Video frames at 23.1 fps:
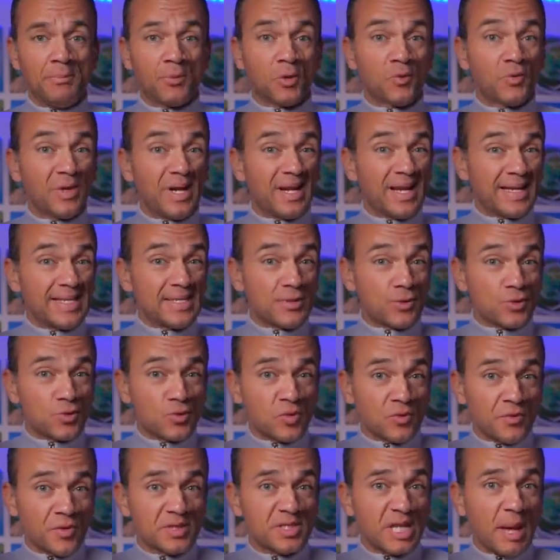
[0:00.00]
Donc voilà, la résistance
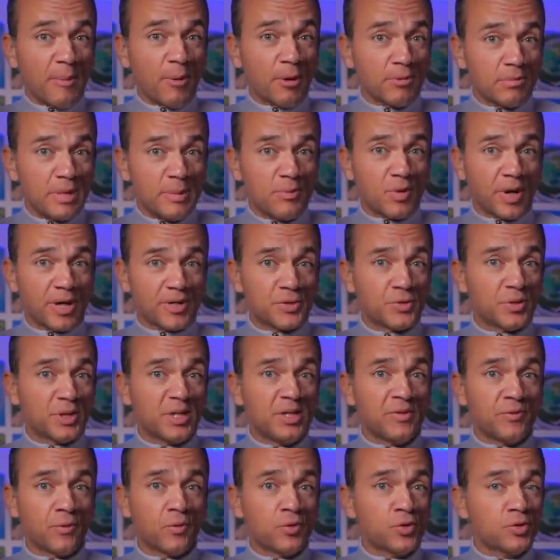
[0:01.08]
au vent, c'est un premier point. Hein. Ceux
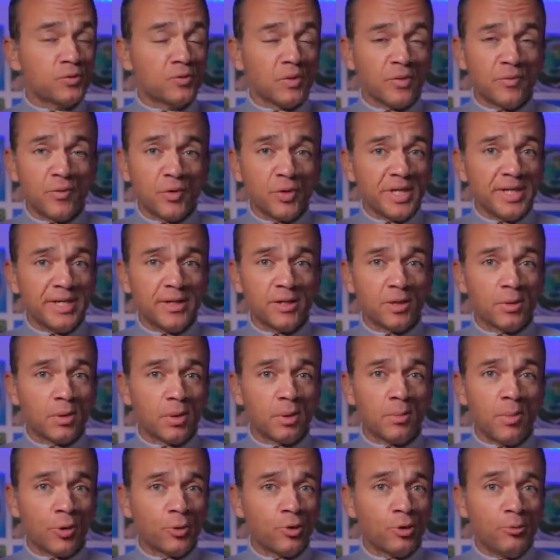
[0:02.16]
qui vont souvent voler euh,
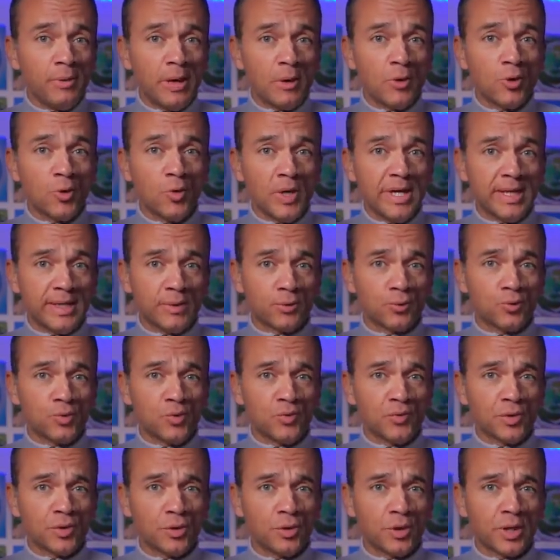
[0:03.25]
en bord de mer ou quoi et qui ont du
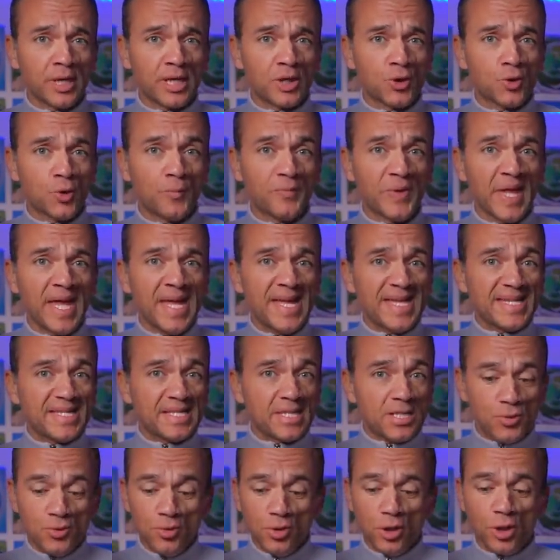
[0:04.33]
vent dans leur région,
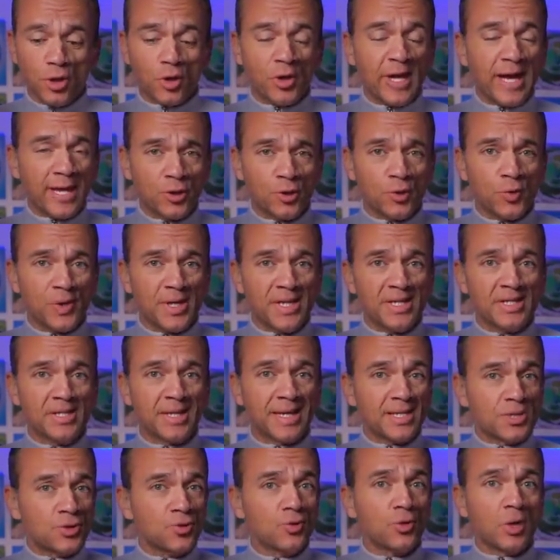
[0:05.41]
c'est sûr qu'un R2S
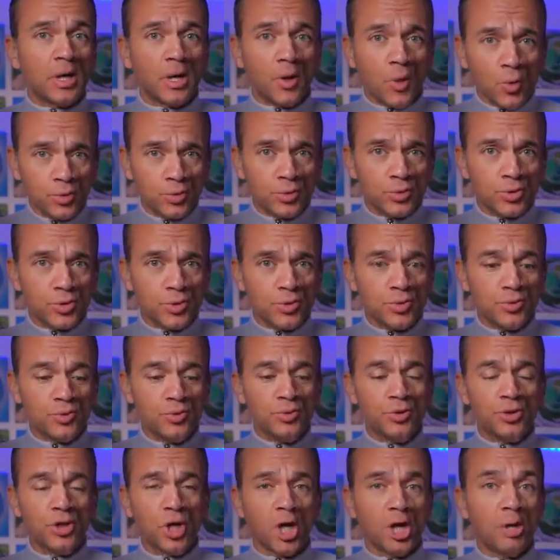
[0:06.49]
restera
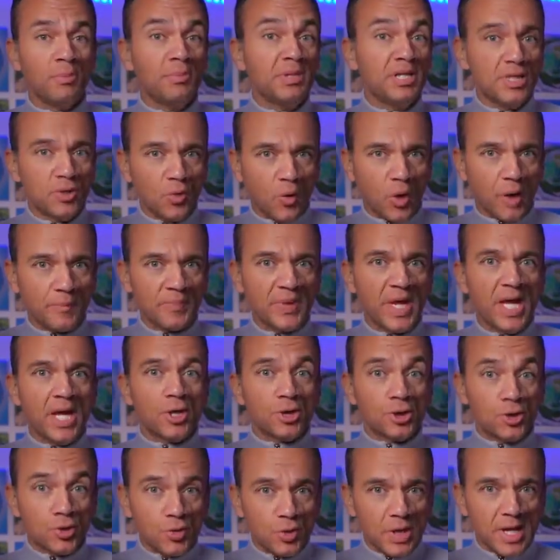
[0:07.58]
au-dessus d'un Mini 3.
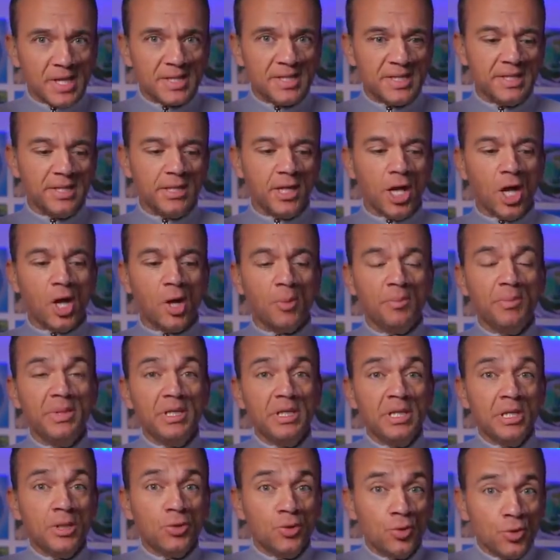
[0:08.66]
Cela dit, un
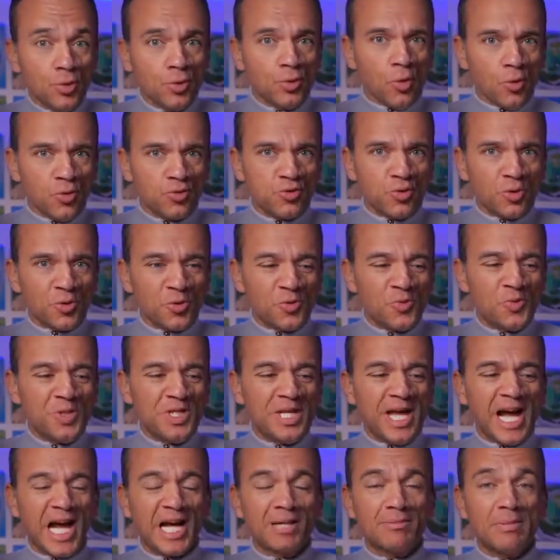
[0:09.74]
Mini 2
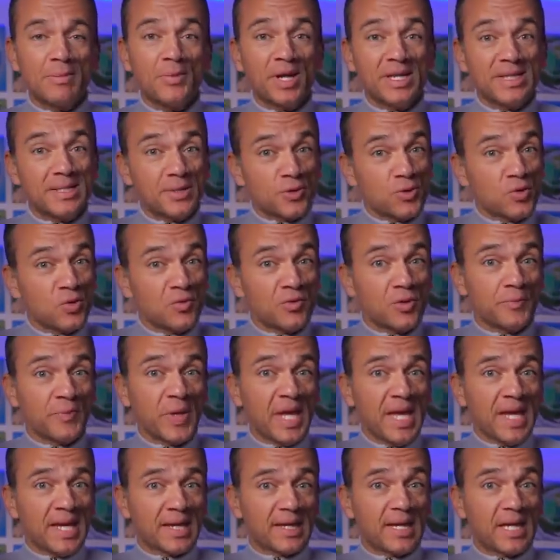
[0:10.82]
aujourd'hui a quand même une résistance au vent
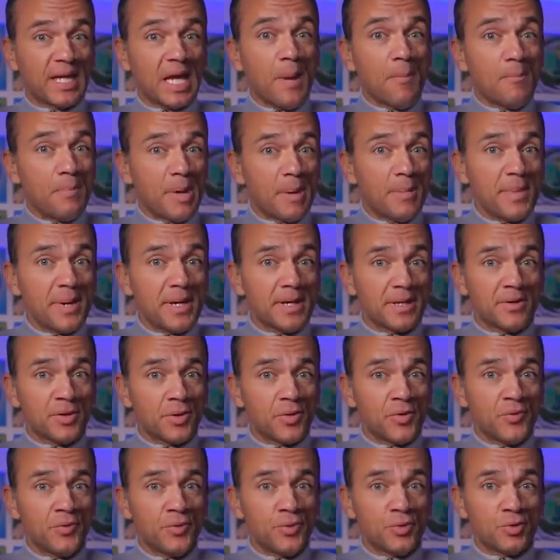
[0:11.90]
qui est quand même pas mal,
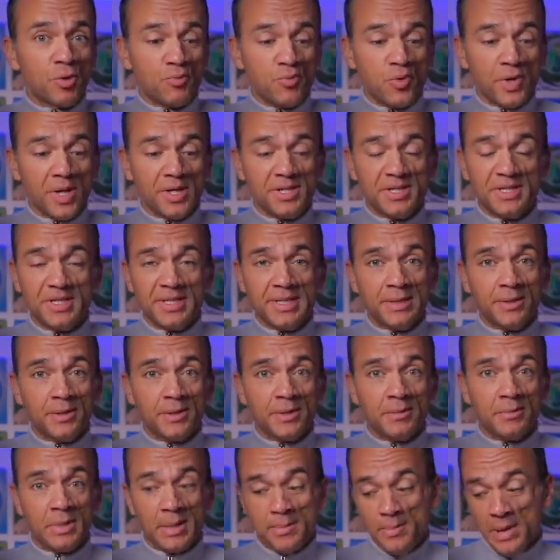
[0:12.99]
hein. euh, vu son poids, c'est
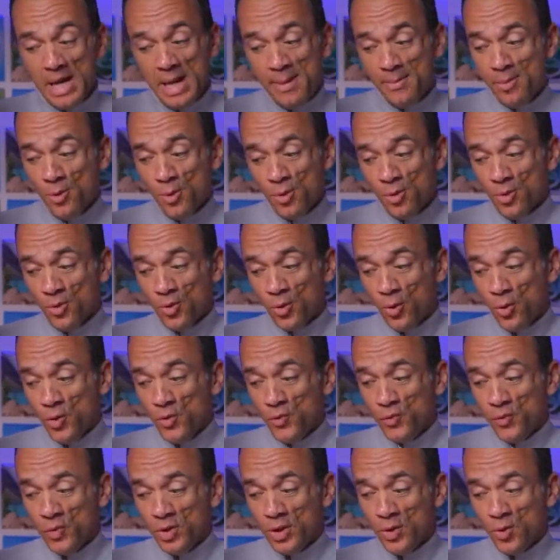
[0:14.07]
ben, par rapport encore une
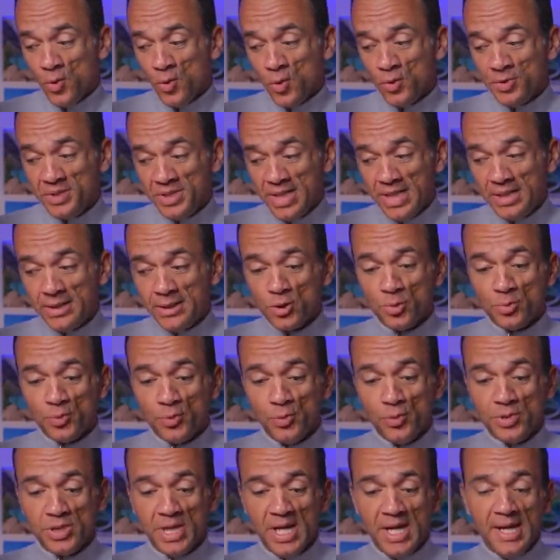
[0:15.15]
fois au hôtel Nano
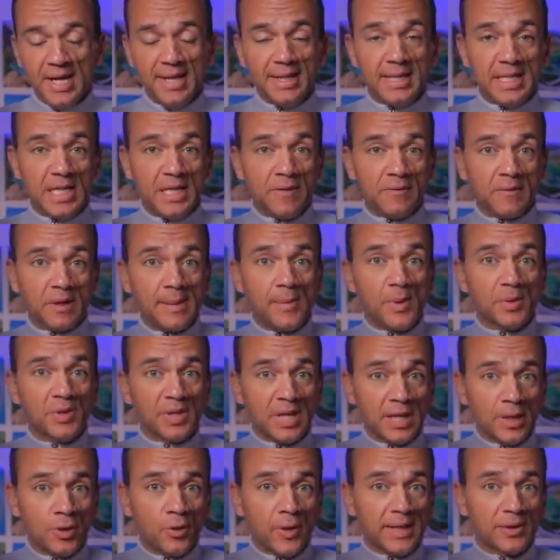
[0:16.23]
Plus, il est vraiment
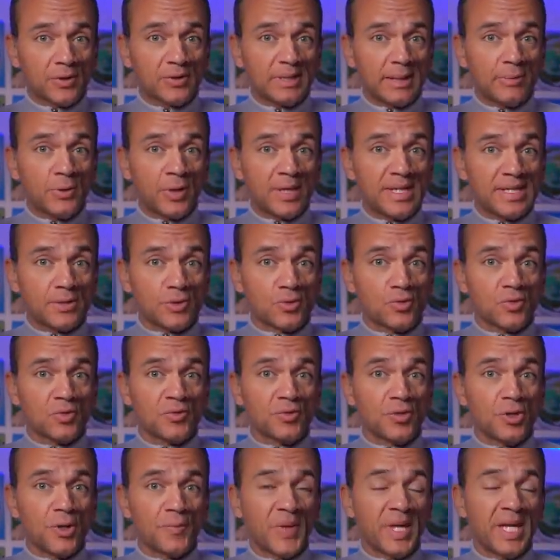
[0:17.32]
très correct en termes de résistance au
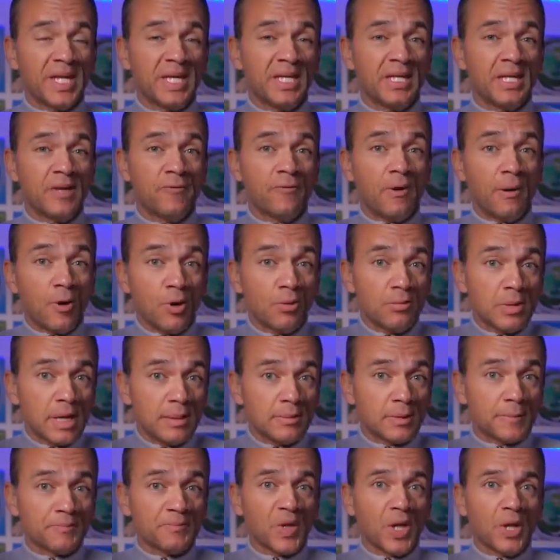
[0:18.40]
vent et il est fort
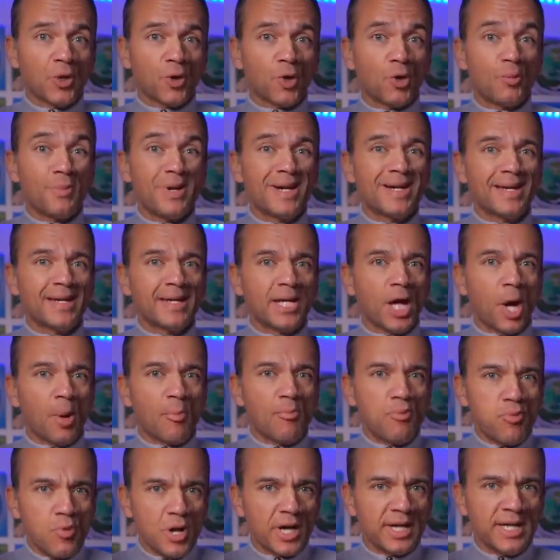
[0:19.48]
probable que malgré un
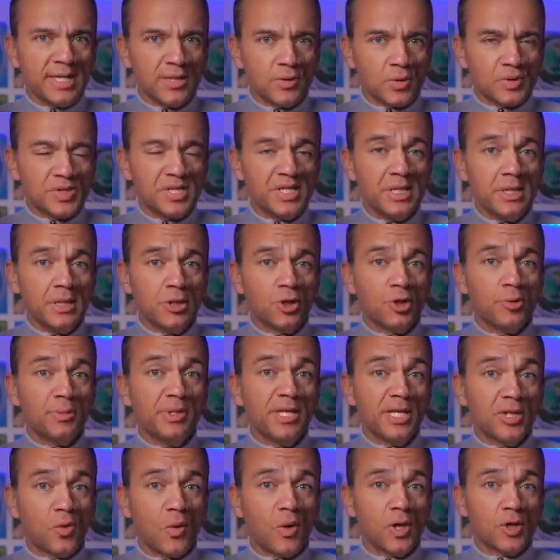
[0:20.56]
poids identique, le
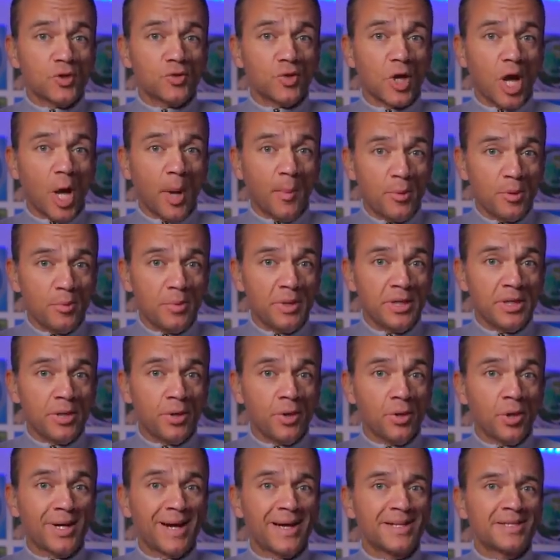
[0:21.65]
Mini 3 soit un peu
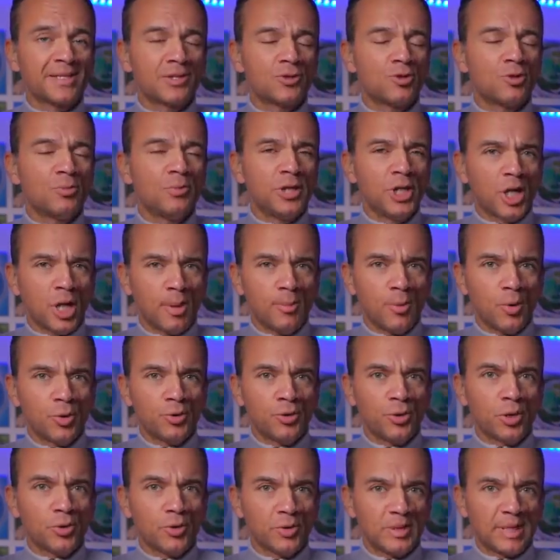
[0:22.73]
meilleur grâce à de meilleurs
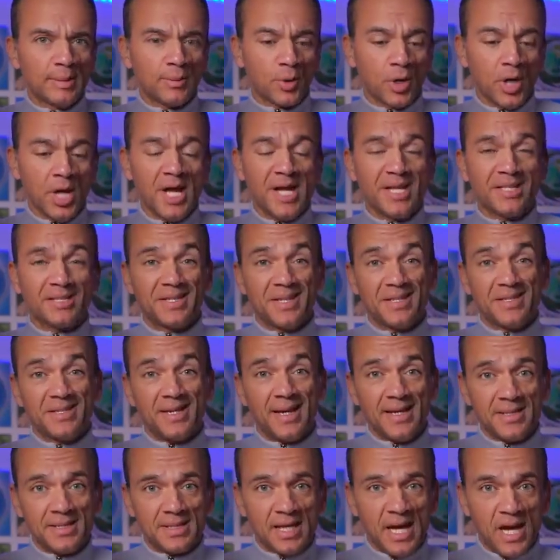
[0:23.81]
moteurs notamment. Ça, ça
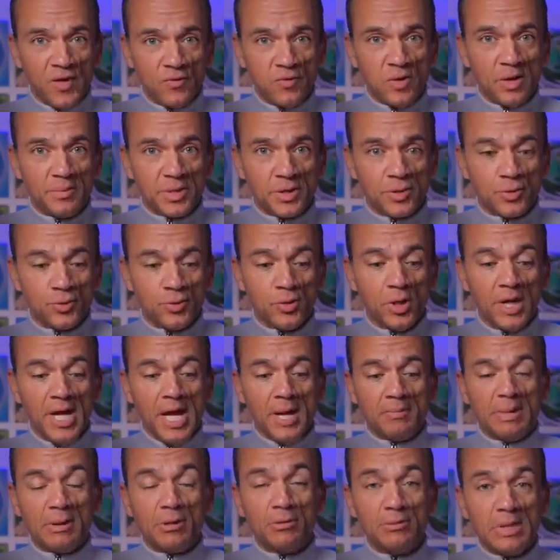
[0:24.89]
reste à voir bien sûr.
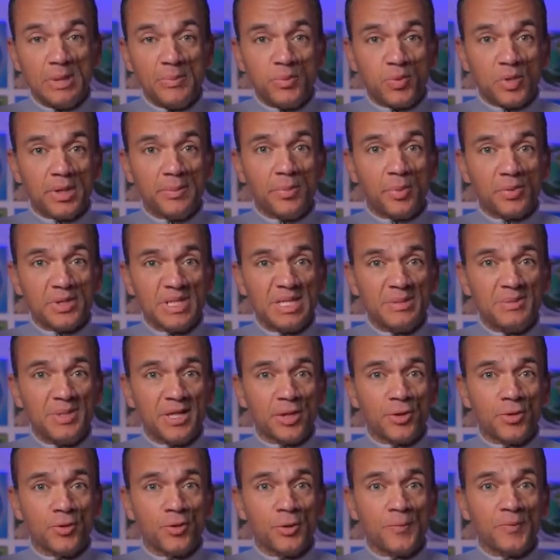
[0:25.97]
Mais premier point, pensez
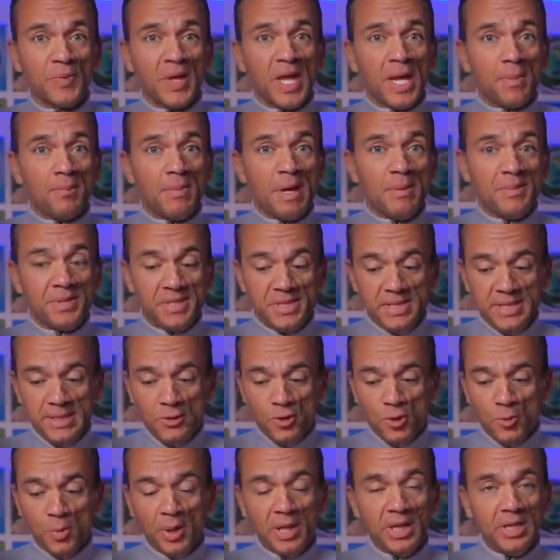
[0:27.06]
bien que même si
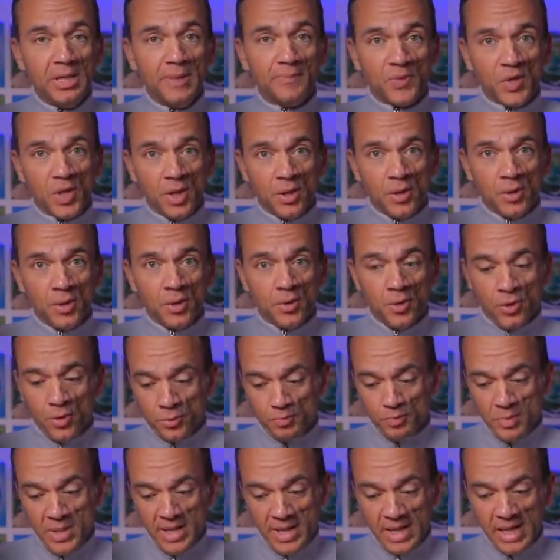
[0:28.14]
le prix euh,
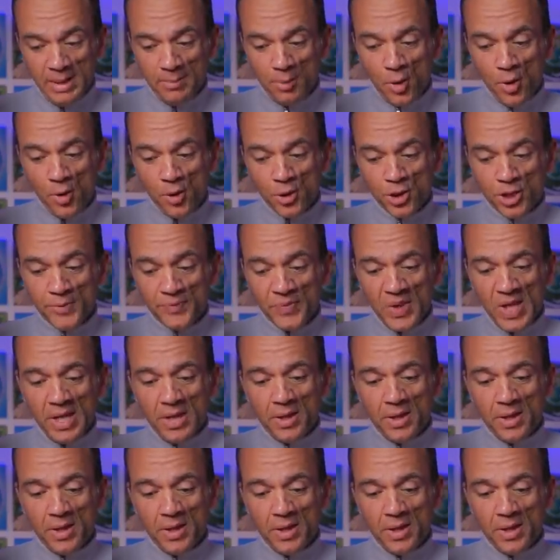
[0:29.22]
paraît proche.